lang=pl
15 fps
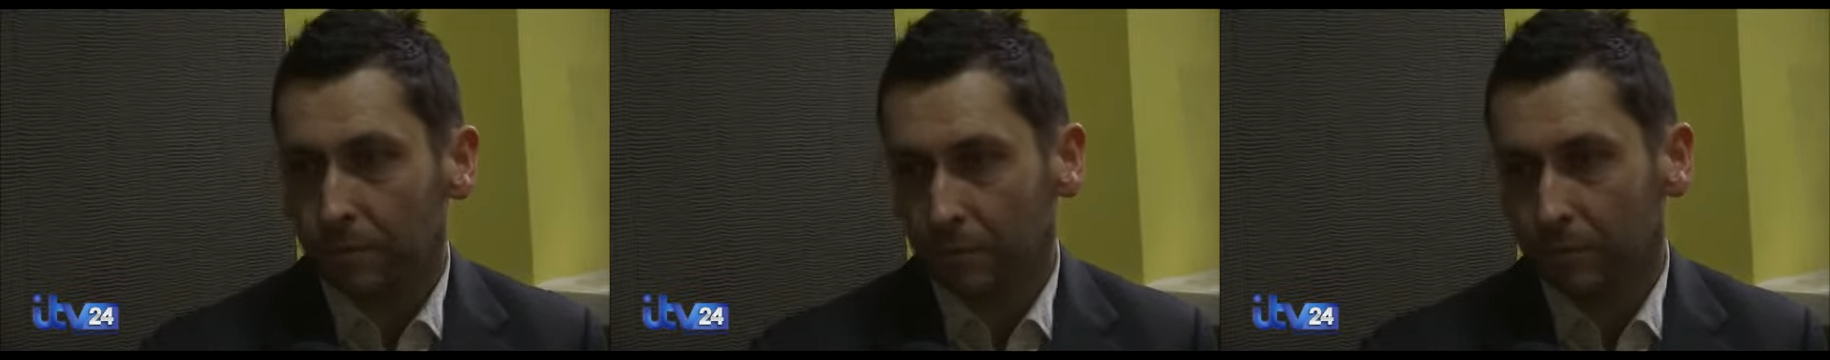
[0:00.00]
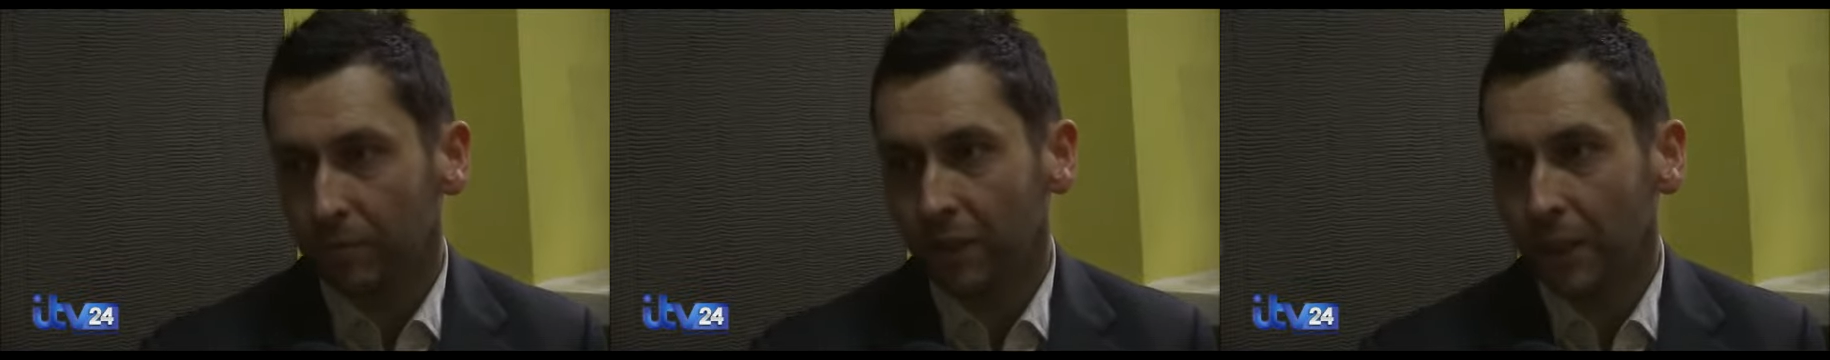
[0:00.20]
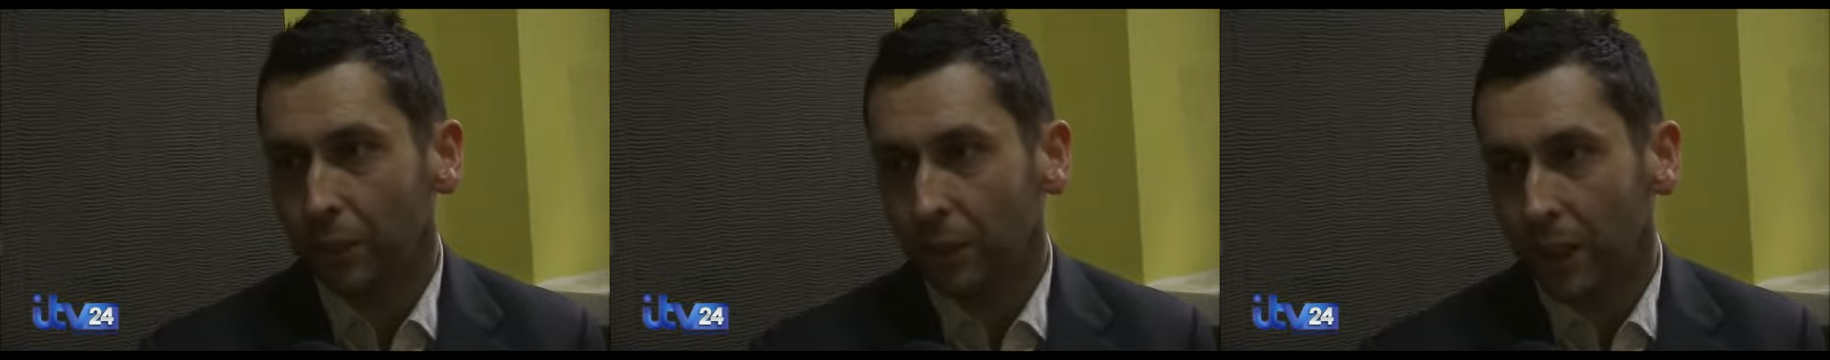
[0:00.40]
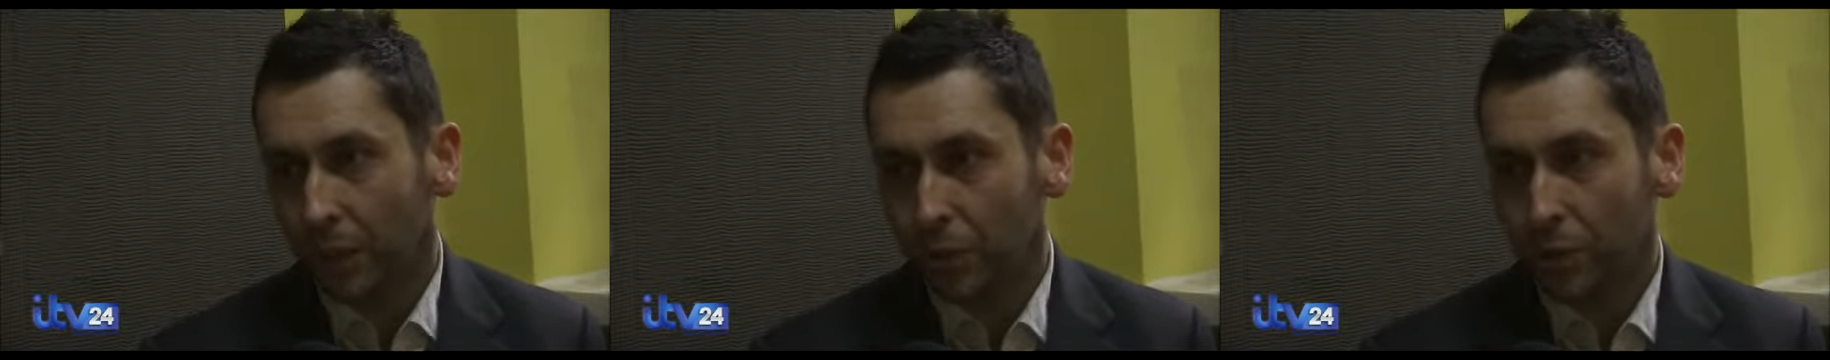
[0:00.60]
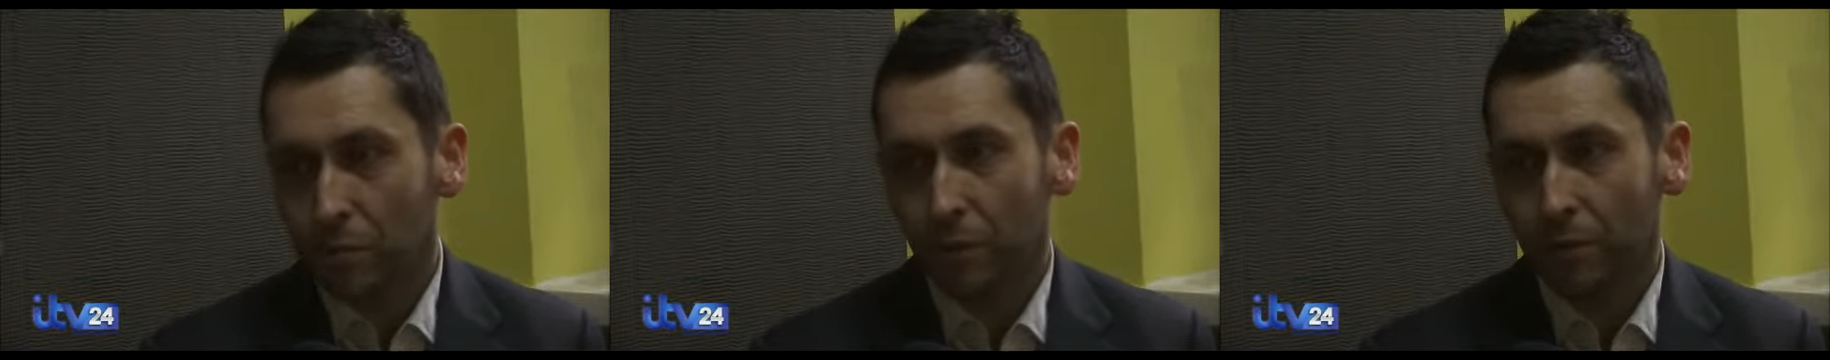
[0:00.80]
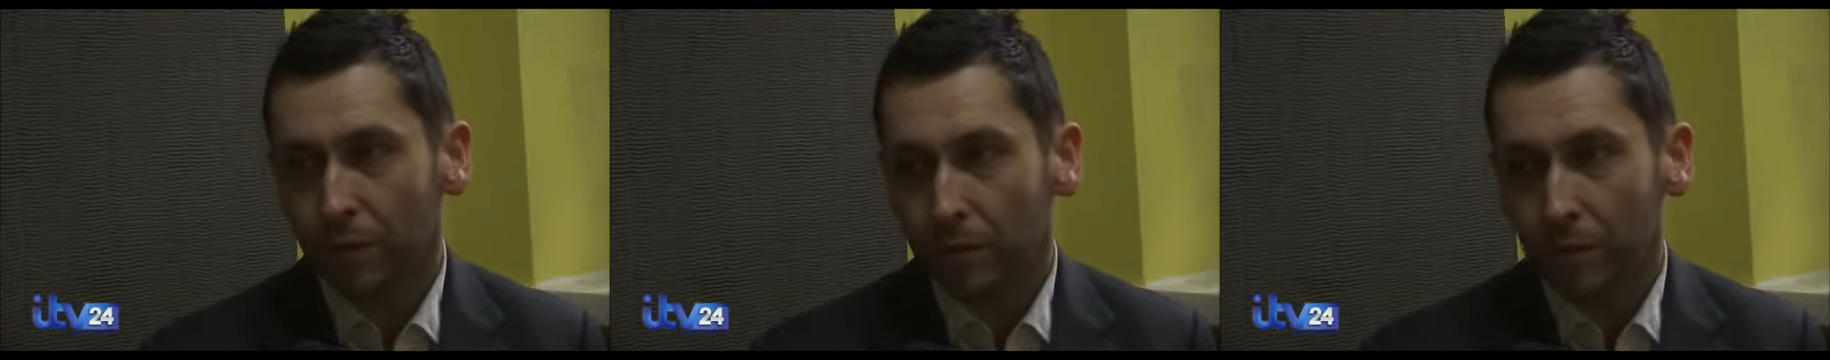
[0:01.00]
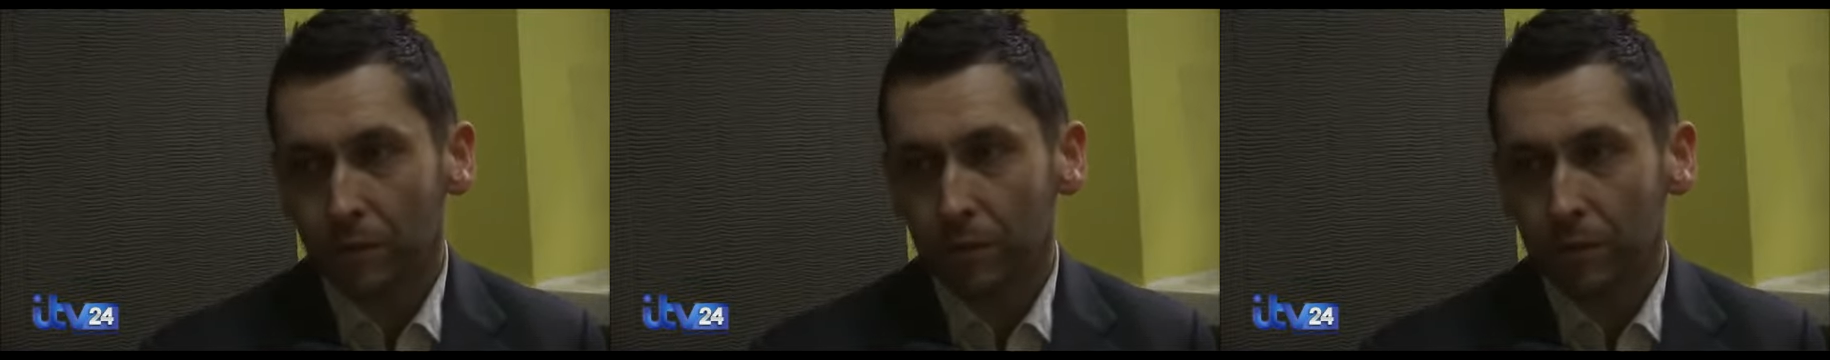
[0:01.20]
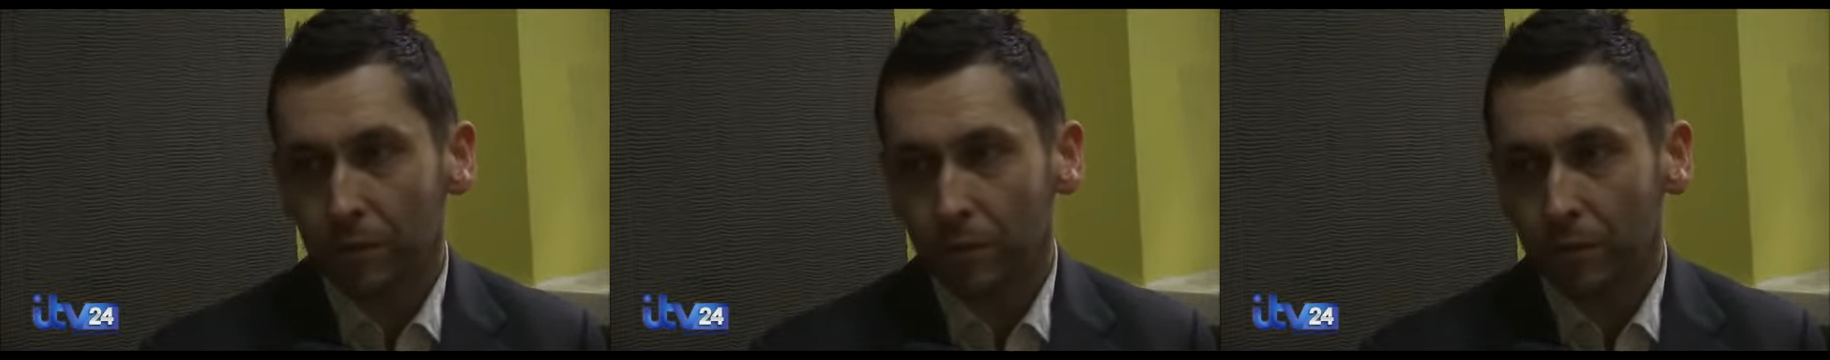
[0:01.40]
warunkach zimowych po
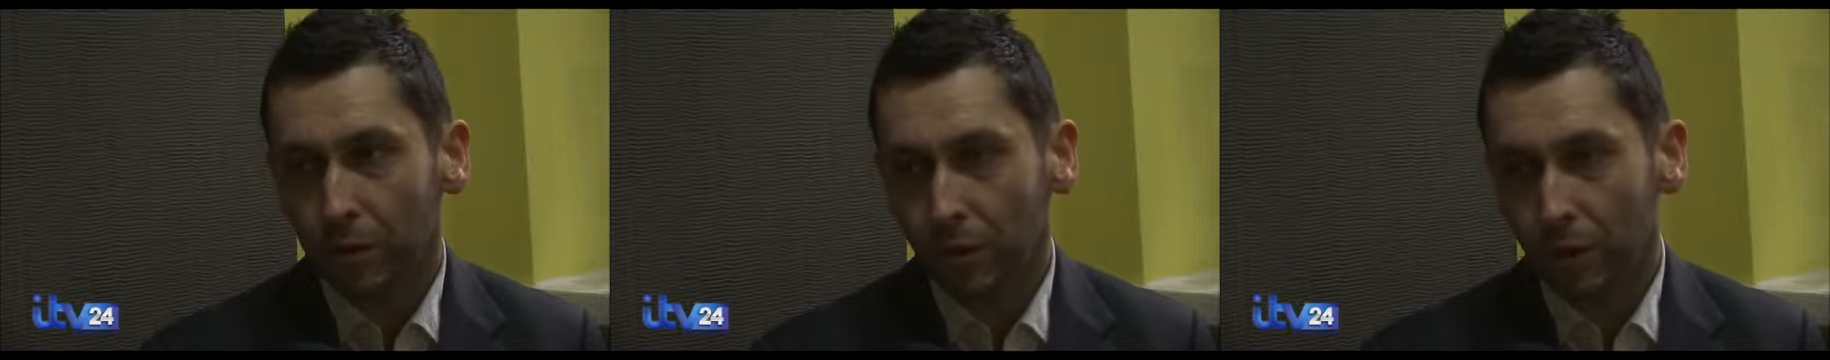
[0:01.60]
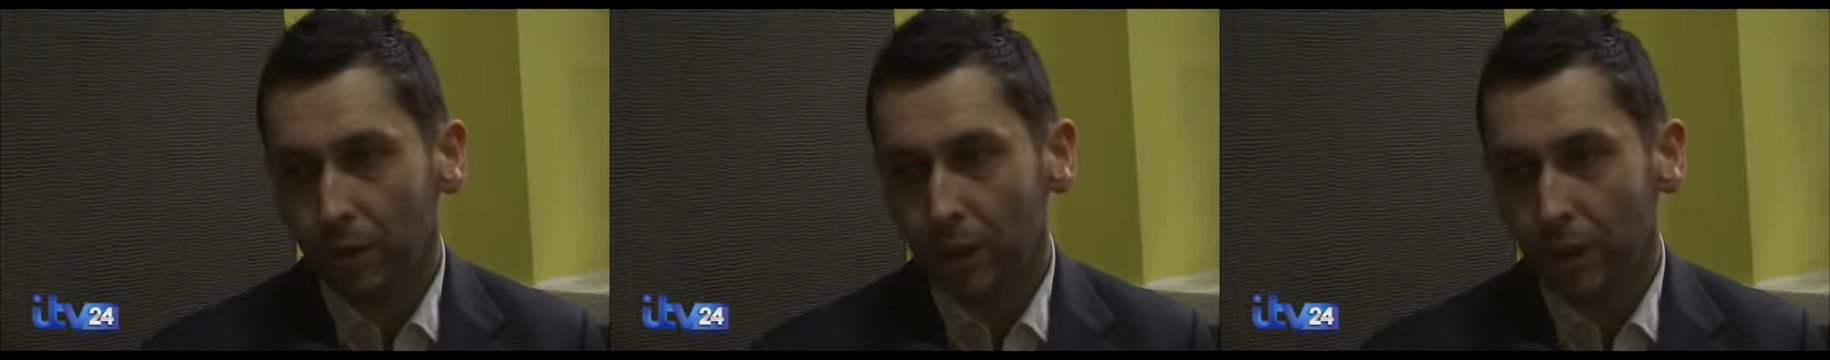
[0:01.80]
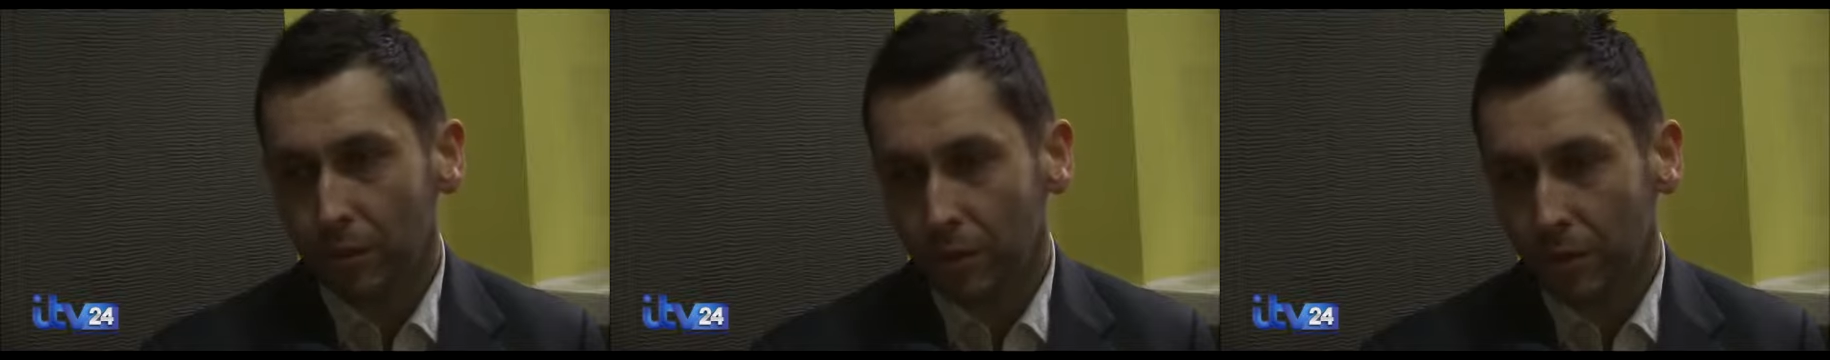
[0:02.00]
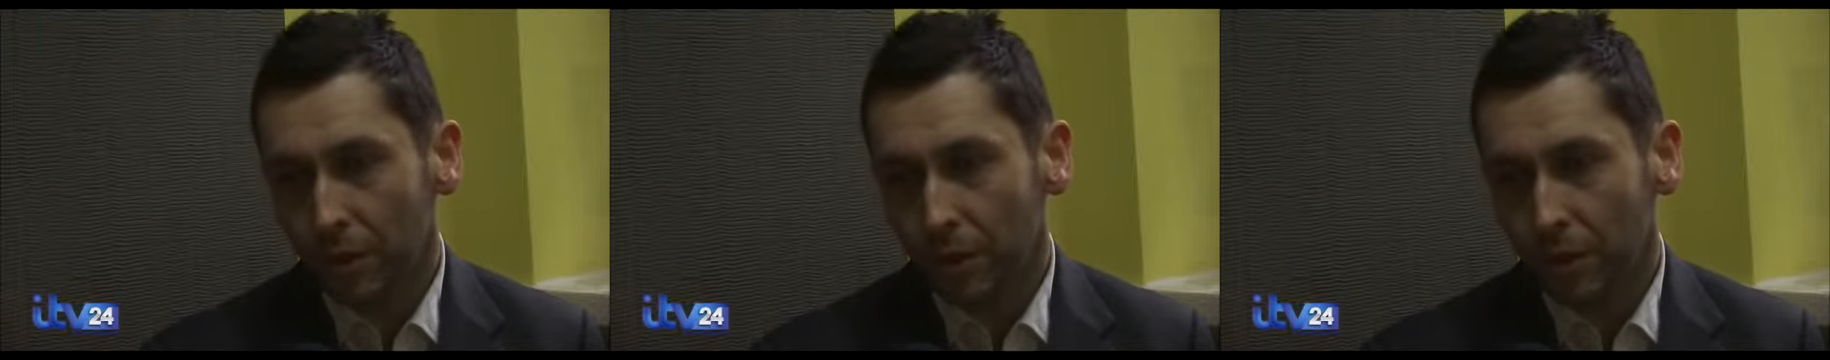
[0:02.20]
prostu dokonać